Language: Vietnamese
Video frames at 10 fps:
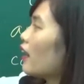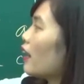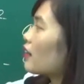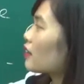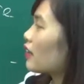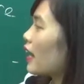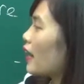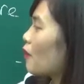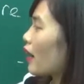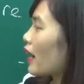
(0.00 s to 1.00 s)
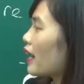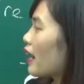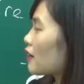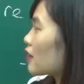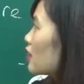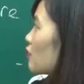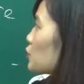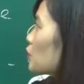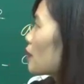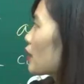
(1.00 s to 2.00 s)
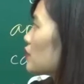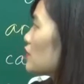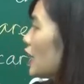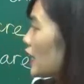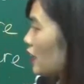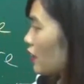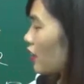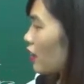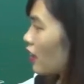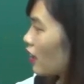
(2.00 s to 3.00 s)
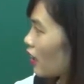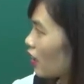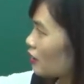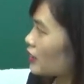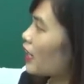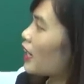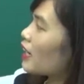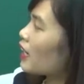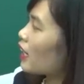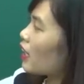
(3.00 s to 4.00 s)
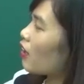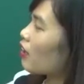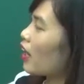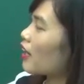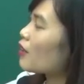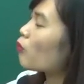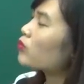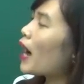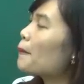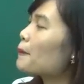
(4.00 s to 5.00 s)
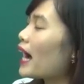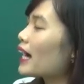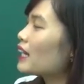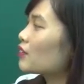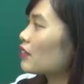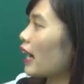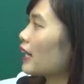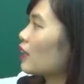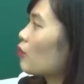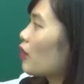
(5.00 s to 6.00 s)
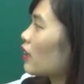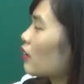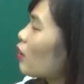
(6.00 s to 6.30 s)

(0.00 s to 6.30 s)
e rờ e hoặc e a rờ, ví dụ các bạn từ here, nó sẽ gọi là đồng âm khác nghĩa từ này, đúng không ạ?